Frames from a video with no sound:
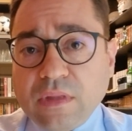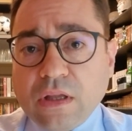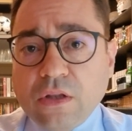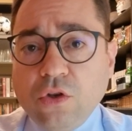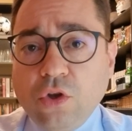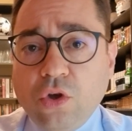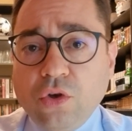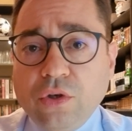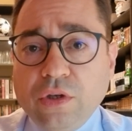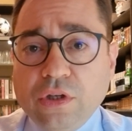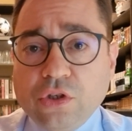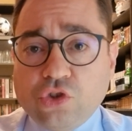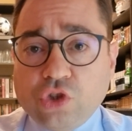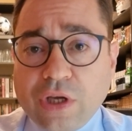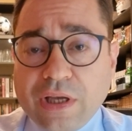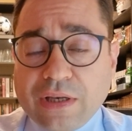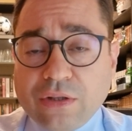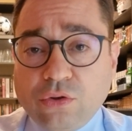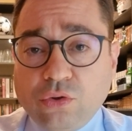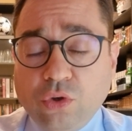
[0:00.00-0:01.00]
non
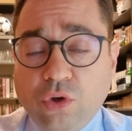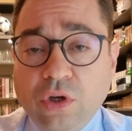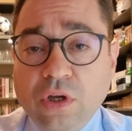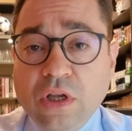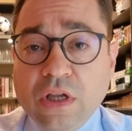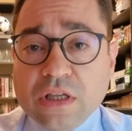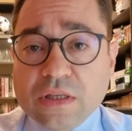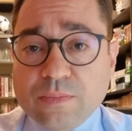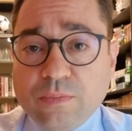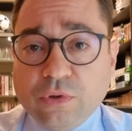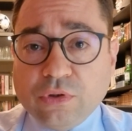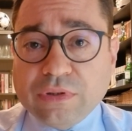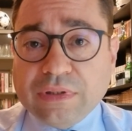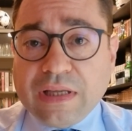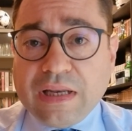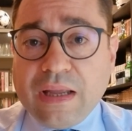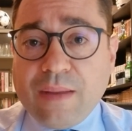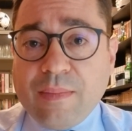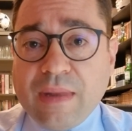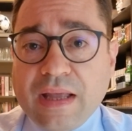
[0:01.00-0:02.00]
certo
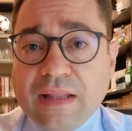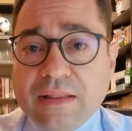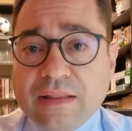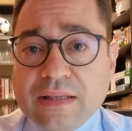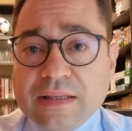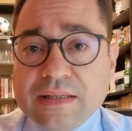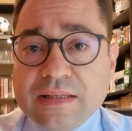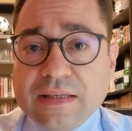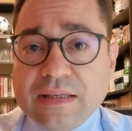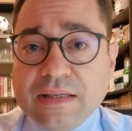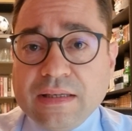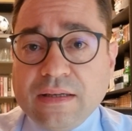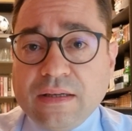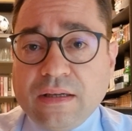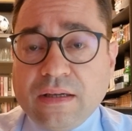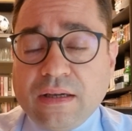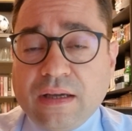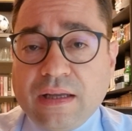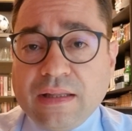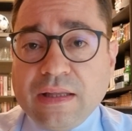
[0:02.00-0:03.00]
spontaneamente si
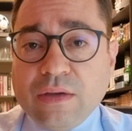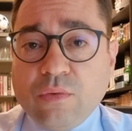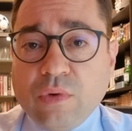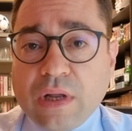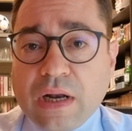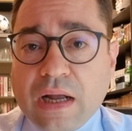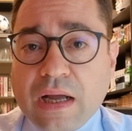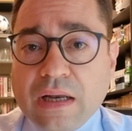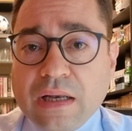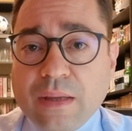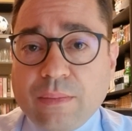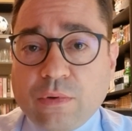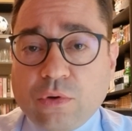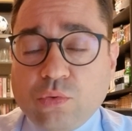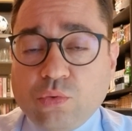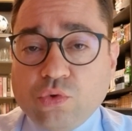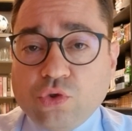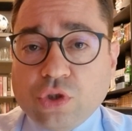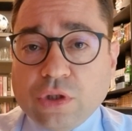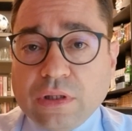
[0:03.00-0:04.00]
eh, adeguerà alla
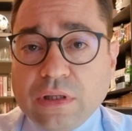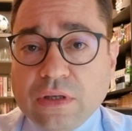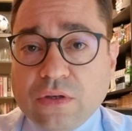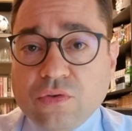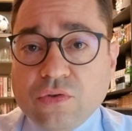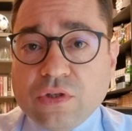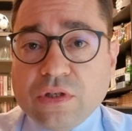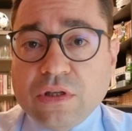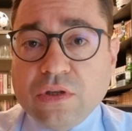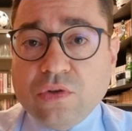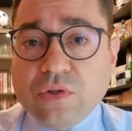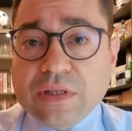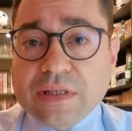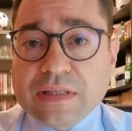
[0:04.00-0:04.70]
pronuncia del Consiglio di